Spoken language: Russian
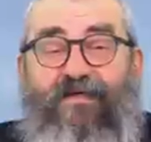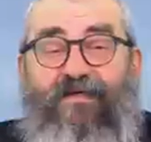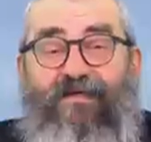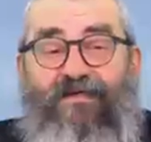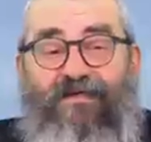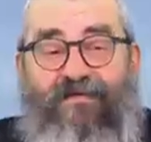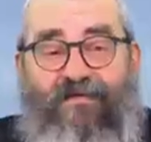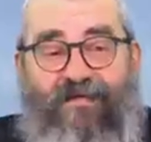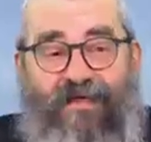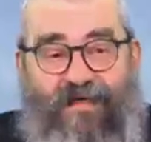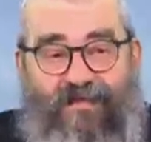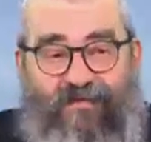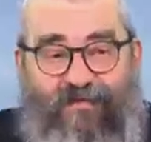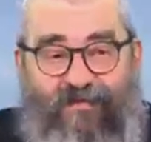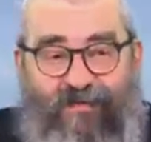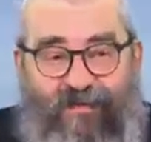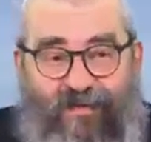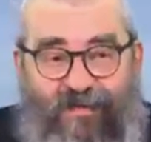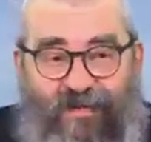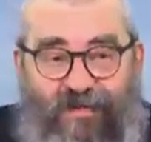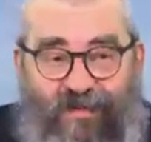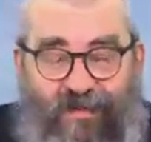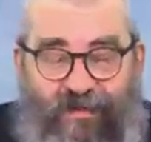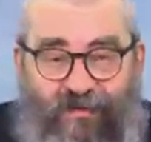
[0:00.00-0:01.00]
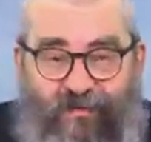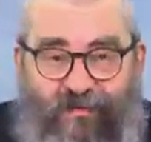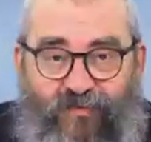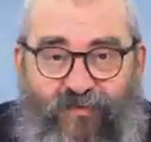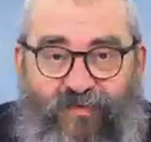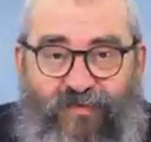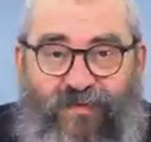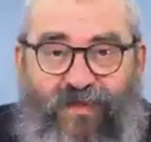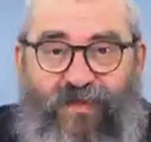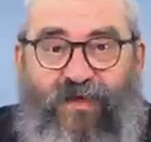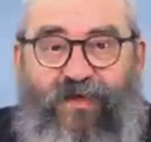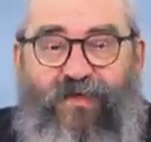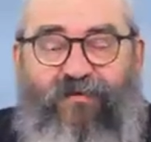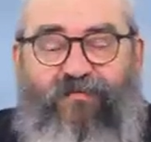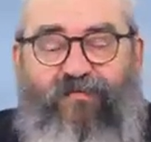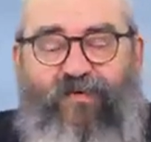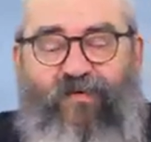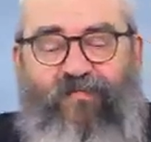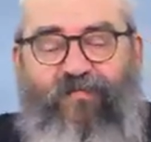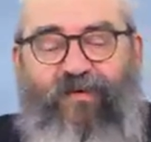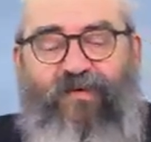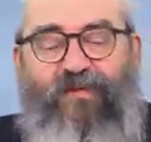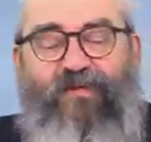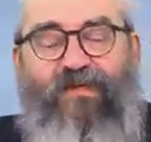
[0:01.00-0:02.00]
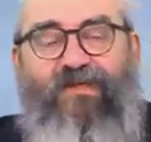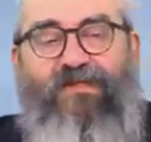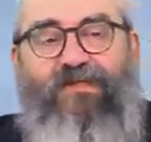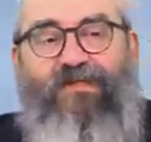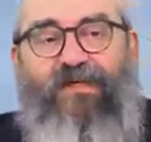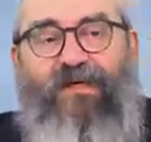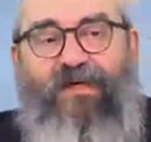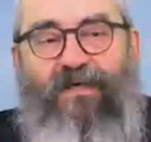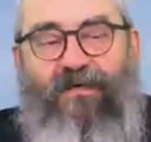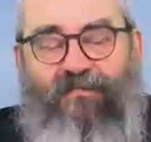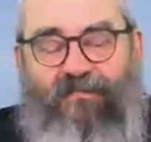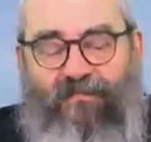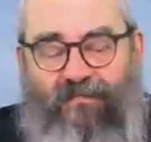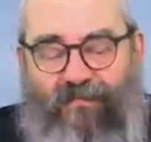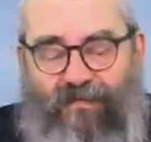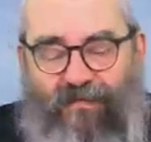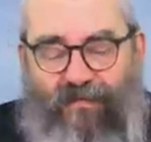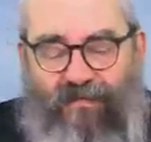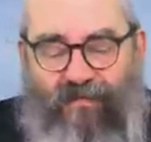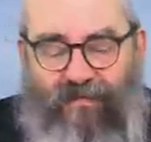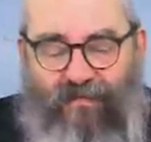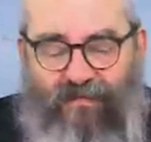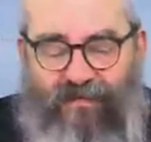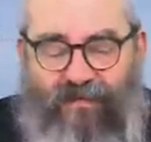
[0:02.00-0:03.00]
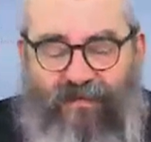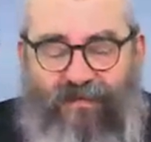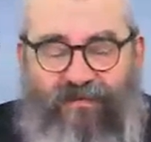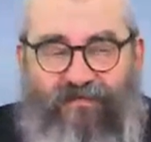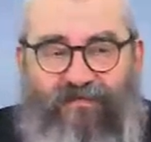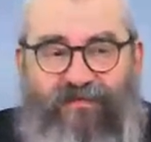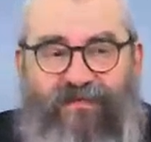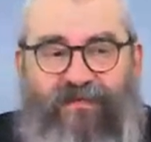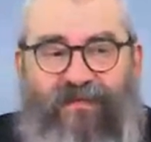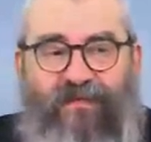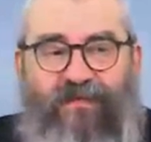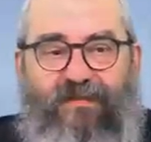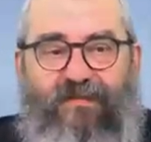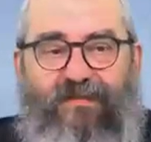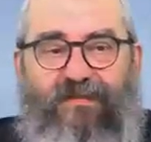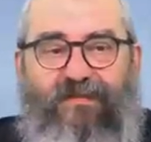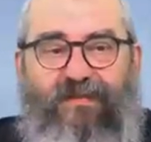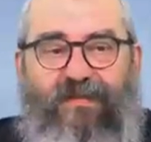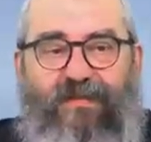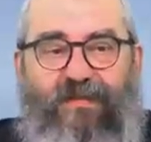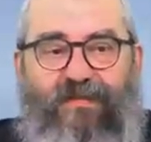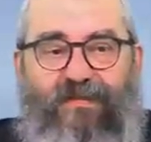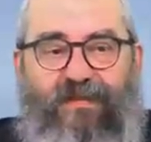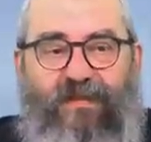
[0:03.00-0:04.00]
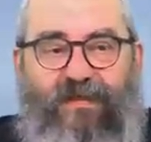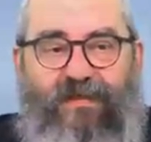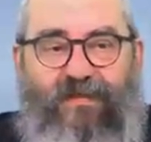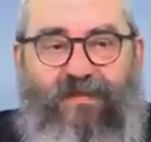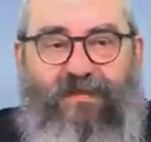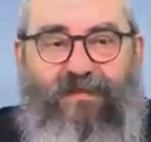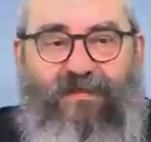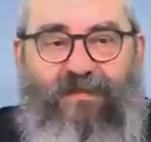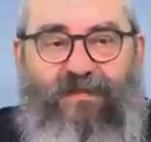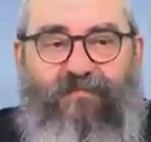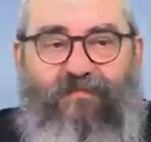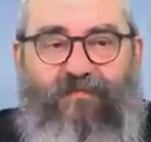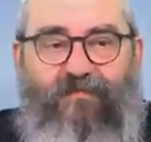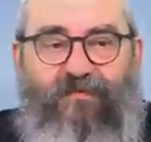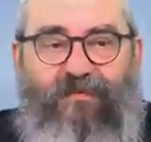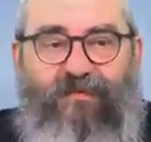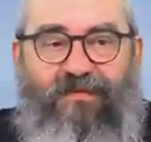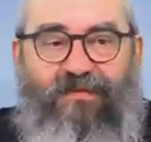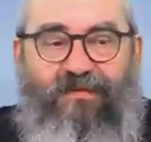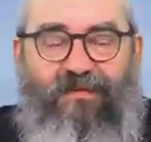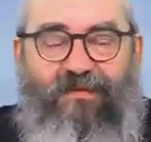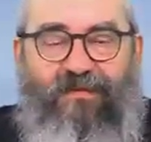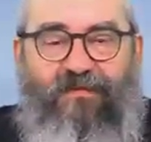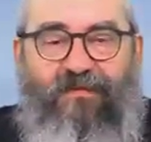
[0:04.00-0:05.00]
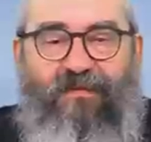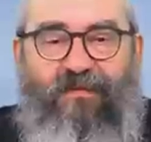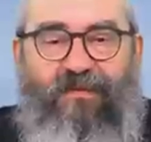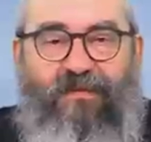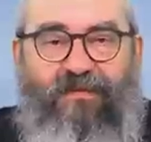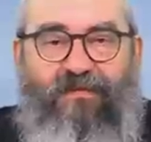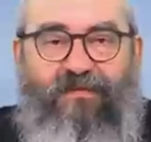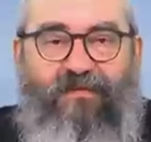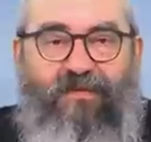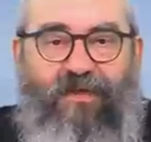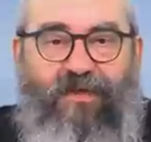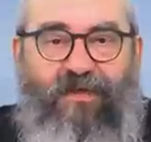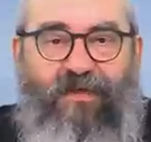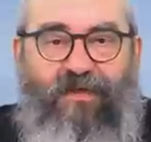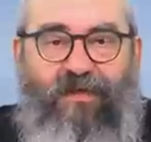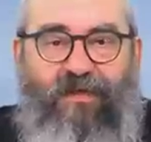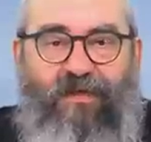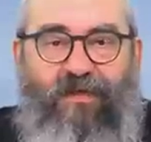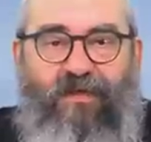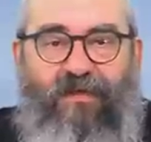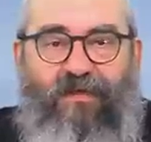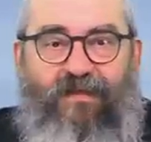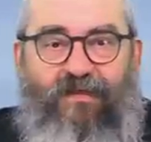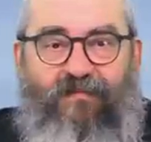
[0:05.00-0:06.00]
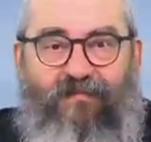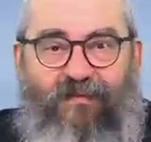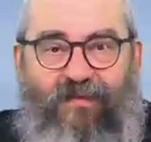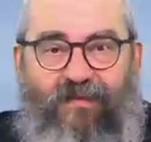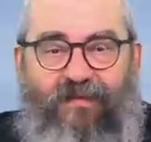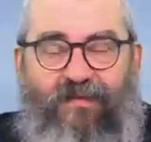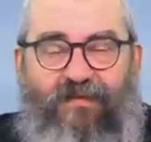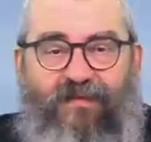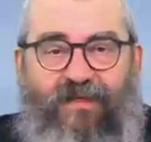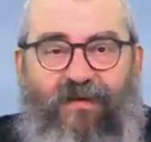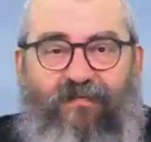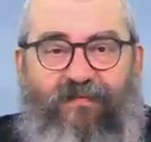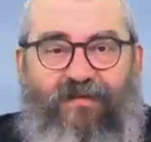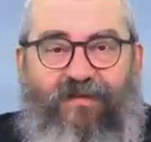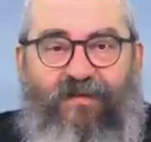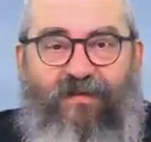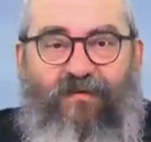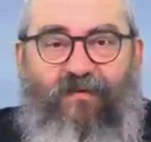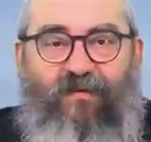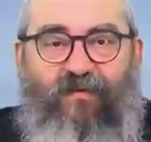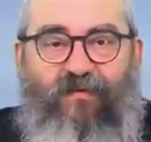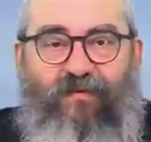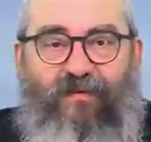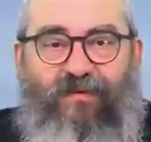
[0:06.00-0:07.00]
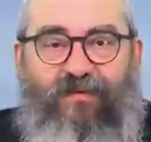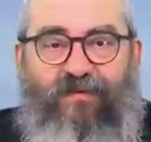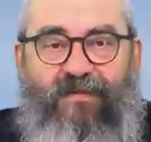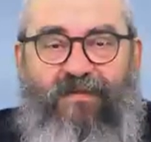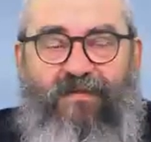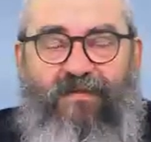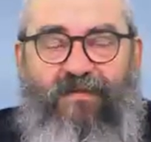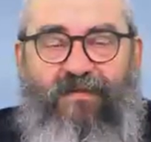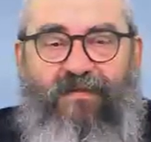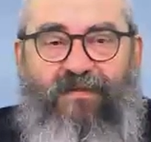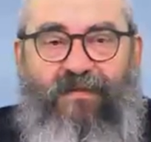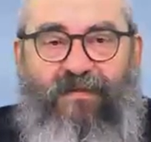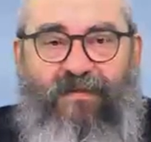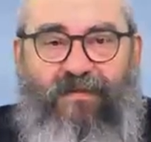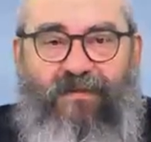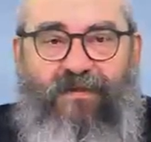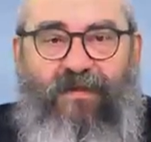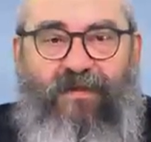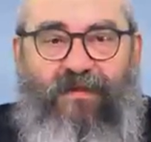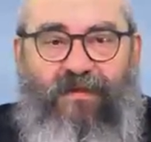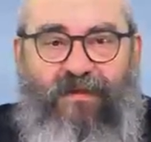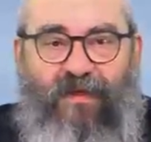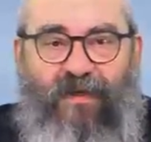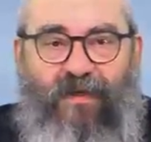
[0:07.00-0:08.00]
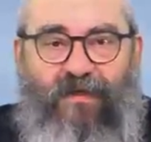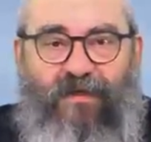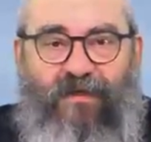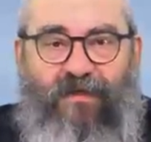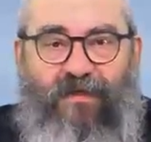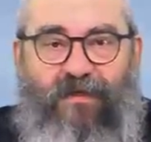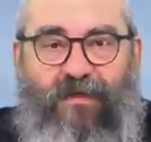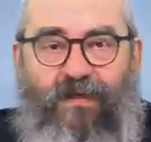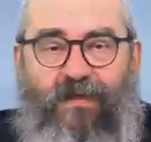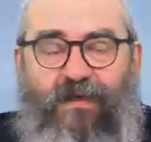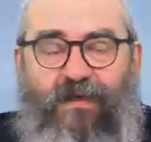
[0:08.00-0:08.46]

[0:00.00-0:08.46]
Здравствуйте, дорогие друзья! Мы продолжаем э, наши встречи на канале Канал Мудрости и "Коллектура". Продолжаем знакомиться с книгой Тани.